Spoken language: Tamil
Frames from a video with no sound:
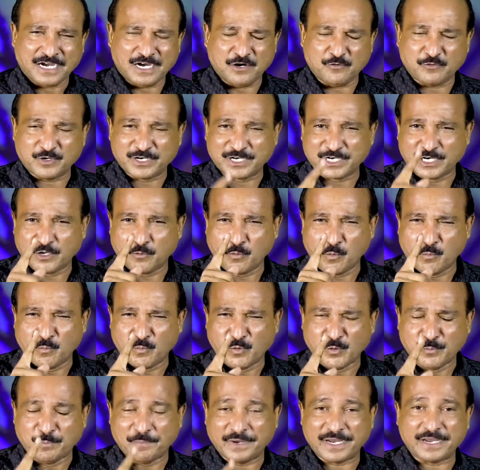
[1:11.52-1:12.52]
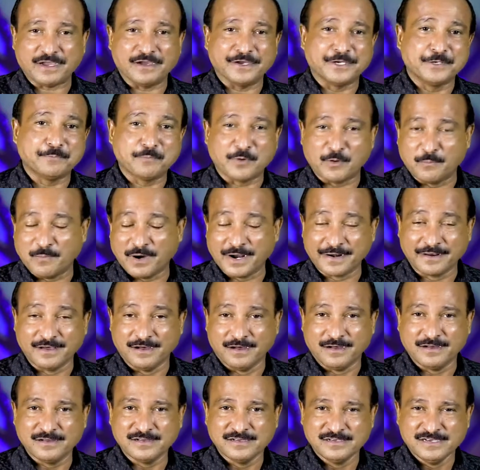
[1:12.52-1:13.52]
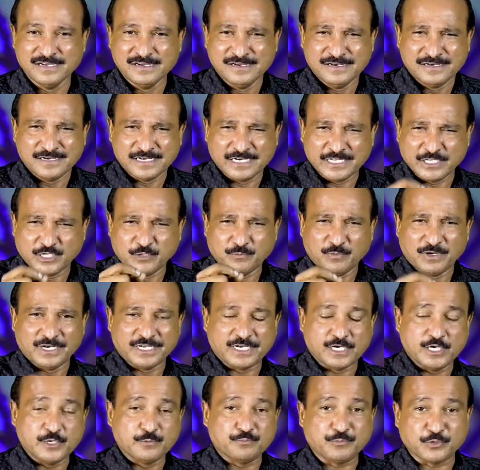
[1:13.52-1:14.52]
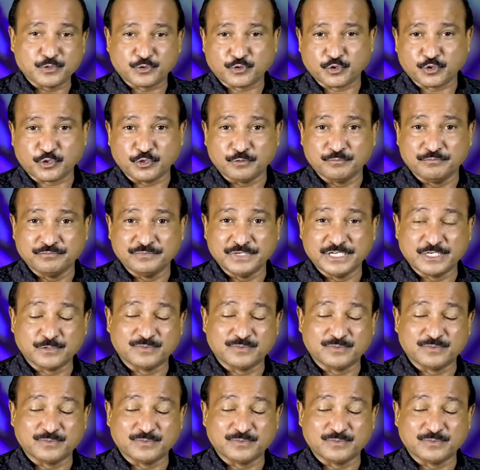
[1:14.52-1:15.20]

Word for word: அவருக்கு நம்ம உண்மையாக இருப்போமானா நீதிமொழிகளின் புத்தகம்